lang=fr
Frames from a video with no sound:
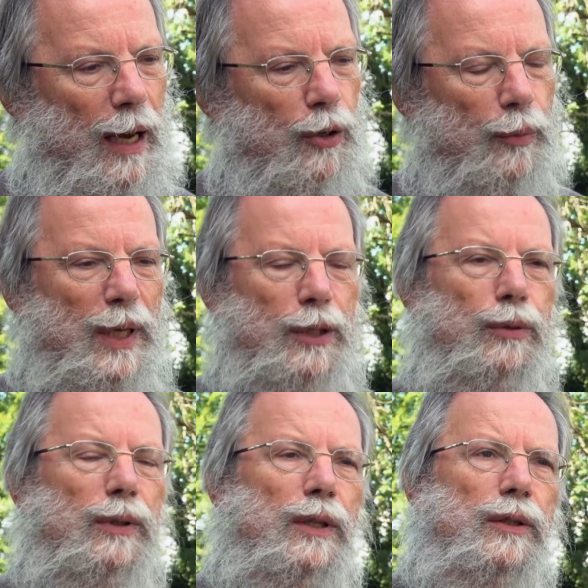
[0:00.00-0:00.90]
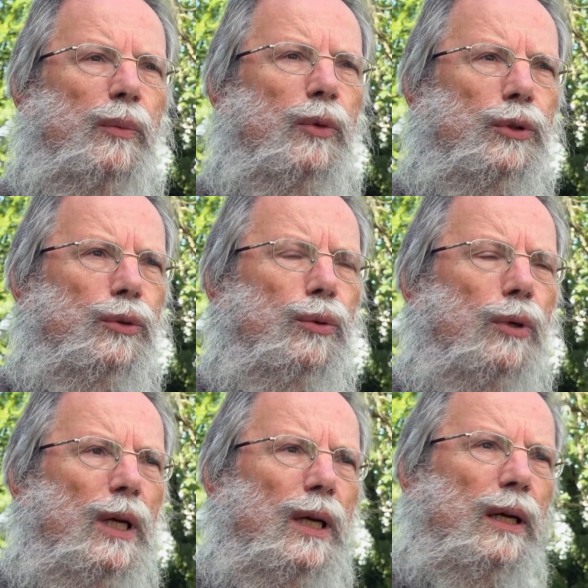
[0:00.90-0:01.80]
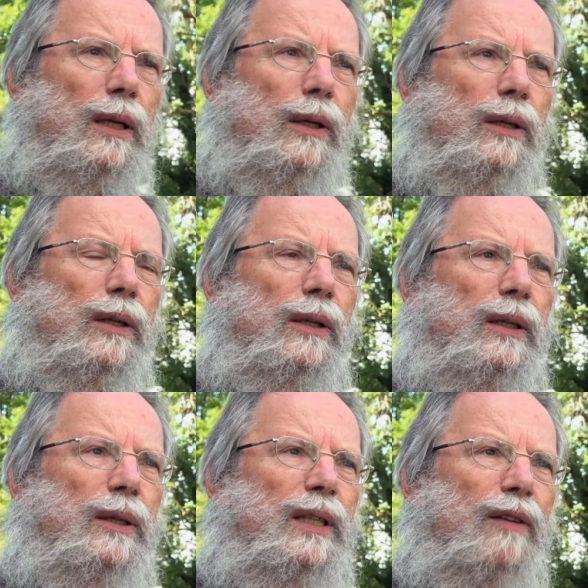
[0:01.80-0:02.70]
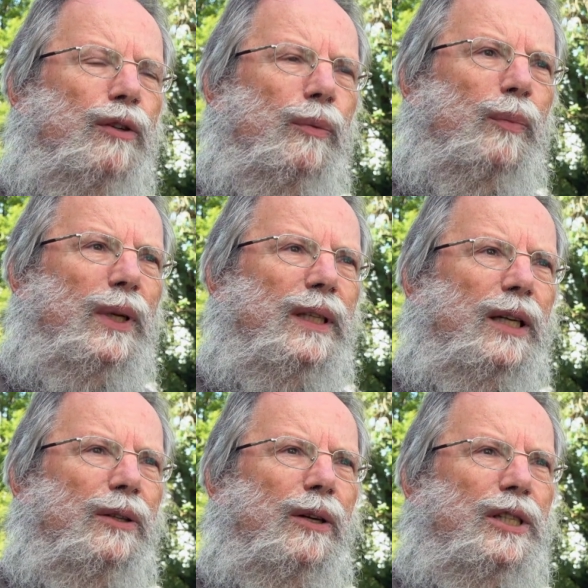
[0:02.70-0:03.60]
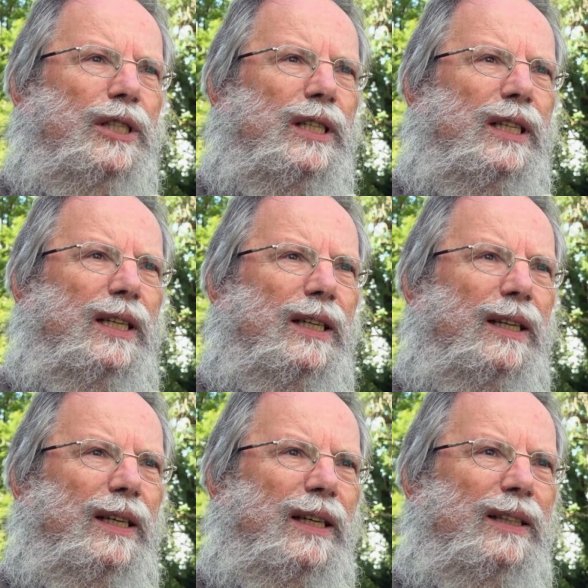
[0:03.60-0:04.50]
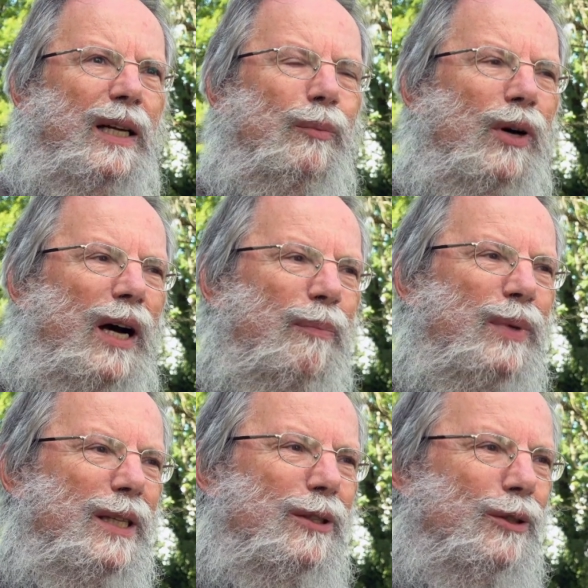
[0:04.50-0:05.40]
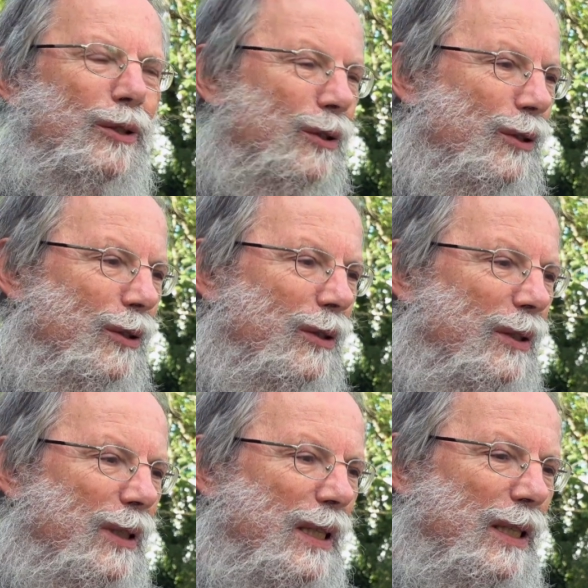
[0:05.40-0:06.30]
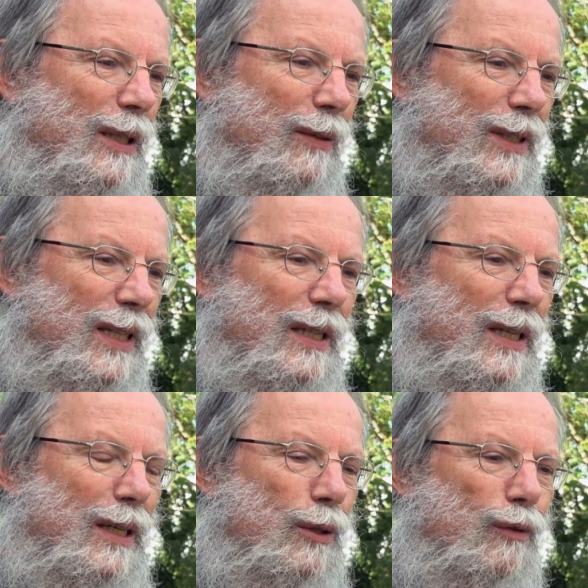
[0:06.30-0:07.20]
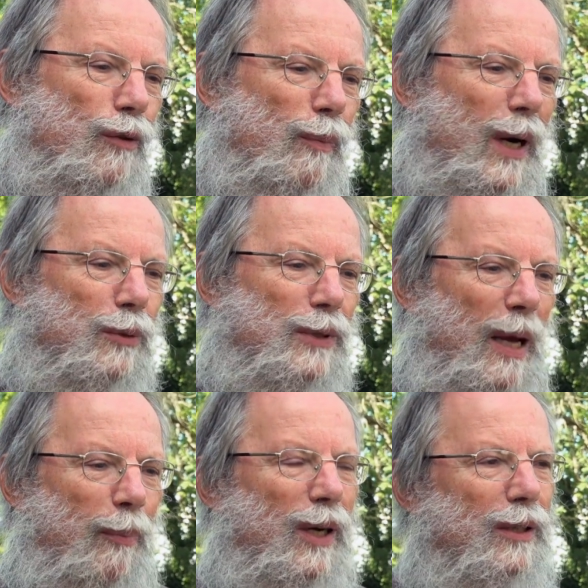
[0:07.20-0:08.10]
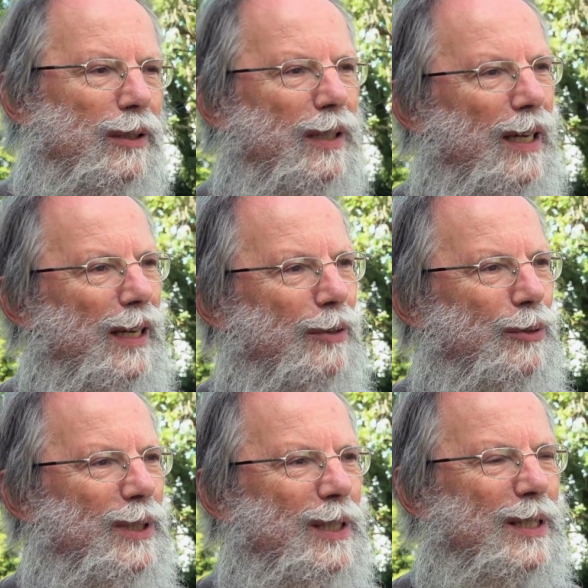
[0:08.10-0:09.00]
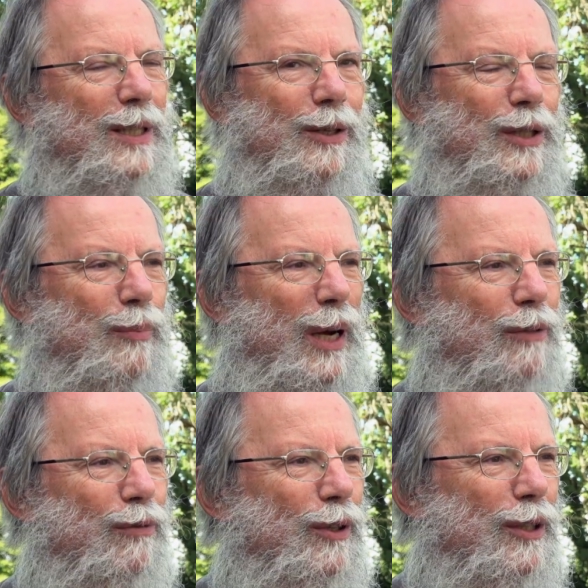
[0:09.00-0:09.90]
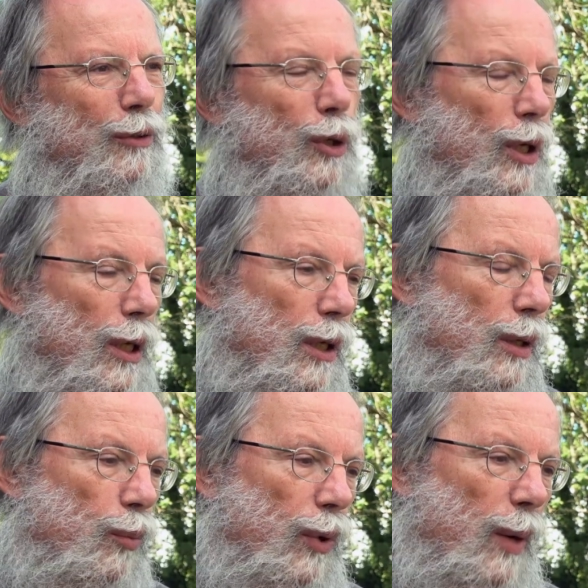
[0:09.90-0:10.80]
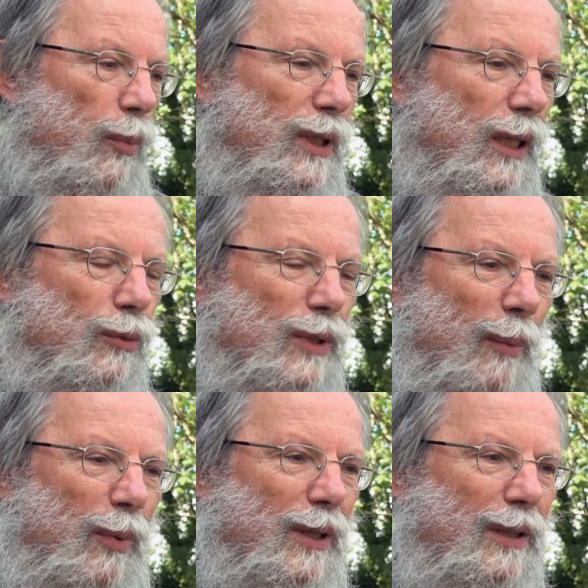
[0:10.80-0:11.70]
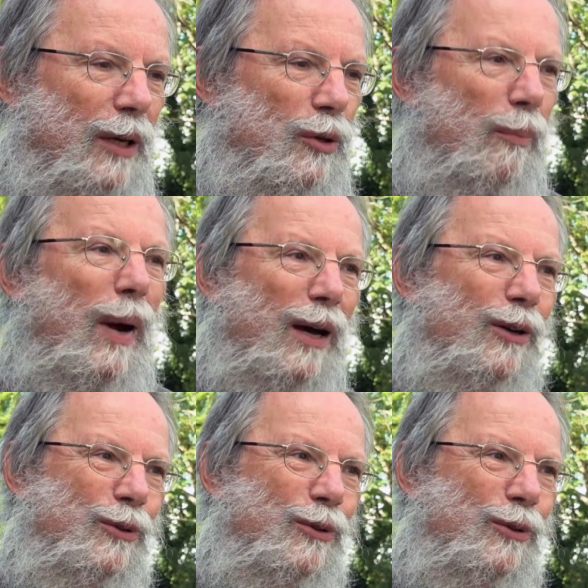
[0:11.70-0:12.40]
Alors bien sûr, dans un monde où le, développement technologique est, tellement rapide, euh, les aînés ne vont pas nous apprendre à utiliser un smartphone, ils pourraient peut-être nous apprendre à ne pas